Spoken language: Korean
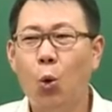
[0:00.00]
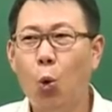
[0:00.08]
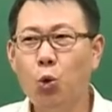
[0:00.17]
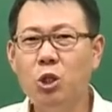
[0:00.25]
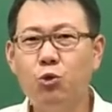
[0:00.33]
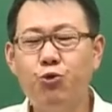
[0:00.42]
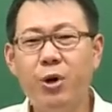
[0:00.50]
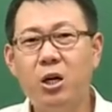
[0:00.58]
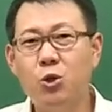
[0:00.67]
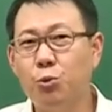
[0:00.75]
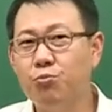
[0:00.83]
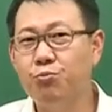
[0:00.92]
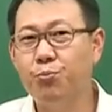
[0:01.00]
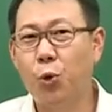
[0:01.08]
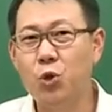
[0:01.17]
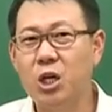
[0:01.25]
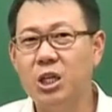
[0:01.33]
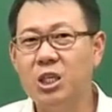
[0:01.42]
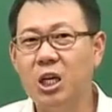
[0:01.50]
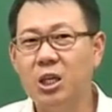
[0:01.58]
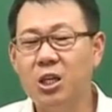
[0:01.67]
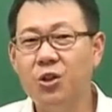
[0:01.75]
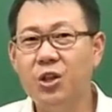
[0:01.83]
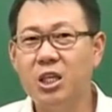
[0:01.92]
59회를 좀 보니까 이제
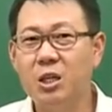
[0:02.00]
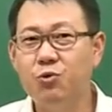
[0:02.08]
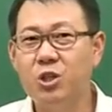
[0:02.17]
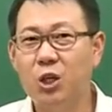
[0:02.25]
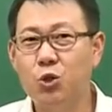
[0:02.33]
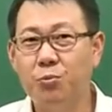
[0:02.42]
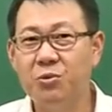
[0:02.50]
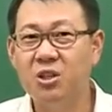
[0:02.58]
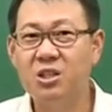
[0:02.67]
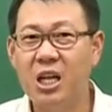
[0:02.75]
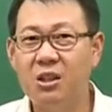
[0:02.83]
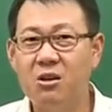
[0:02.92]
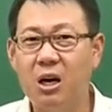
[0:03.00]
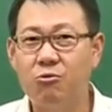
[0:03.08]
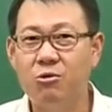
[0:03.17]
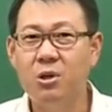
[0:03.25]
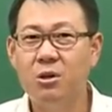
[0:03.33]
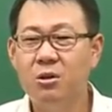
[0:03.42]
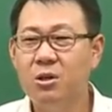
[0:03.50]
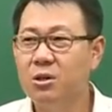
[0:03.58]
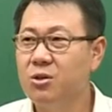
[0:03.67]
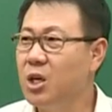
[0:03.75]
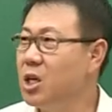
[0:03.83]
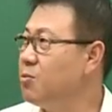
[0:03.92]
현대사 문제가 좀 늘어났더라고요.
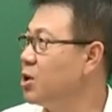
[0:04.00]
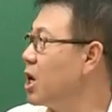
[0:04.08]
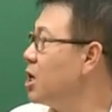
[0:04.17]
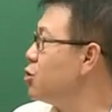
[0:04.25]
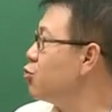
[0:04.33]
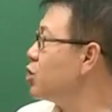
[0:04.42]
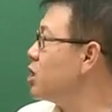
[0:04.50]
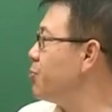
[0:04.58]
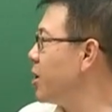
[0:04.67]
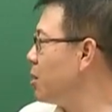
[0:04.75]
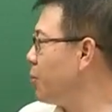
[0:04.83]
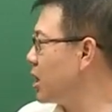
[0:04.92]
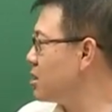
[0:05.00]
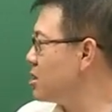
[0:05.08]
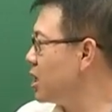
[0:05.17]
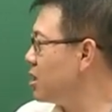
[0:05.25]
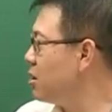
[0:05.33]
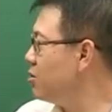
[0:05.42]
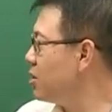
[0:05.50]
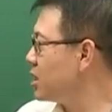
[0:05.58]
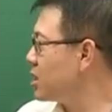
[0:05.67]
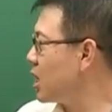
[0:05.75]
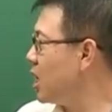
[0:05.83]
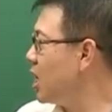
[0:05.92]
근데 이번에 60회를 봤더니까
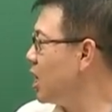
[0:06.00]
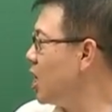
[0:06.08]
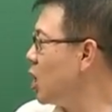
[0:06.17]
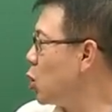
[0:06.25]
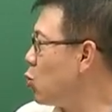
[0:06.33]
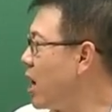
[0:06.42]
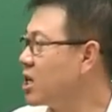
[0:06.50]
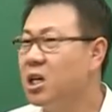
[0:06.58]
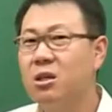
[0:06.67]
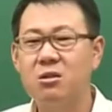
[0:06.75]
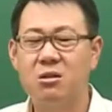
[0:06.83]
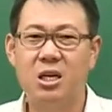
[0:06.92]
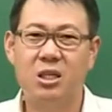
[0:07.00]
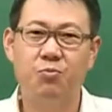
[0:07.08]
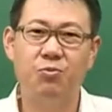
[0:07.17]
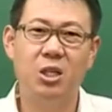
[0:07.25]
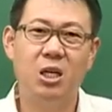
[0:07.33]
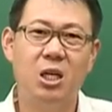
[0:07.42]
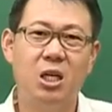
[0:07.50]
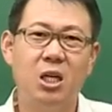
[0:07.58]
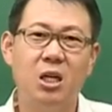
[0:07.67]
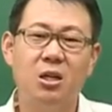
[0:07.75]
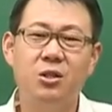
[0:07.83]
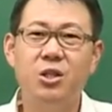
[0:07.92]
현대사가 왕창 늘어났습니다.
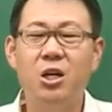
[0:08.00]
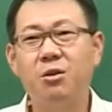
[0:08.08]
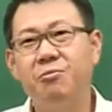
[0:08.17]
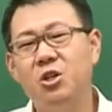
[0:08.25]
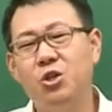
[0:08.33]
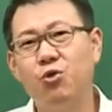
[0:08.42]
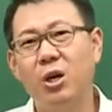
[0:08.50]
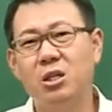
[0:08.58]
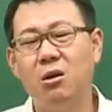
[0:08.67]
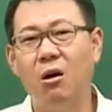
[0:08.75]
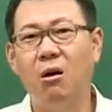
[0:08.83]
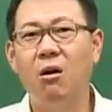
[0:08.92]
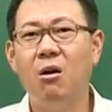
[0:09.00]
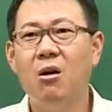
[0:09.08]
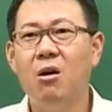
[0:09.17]
그러니까 여러분들 중에서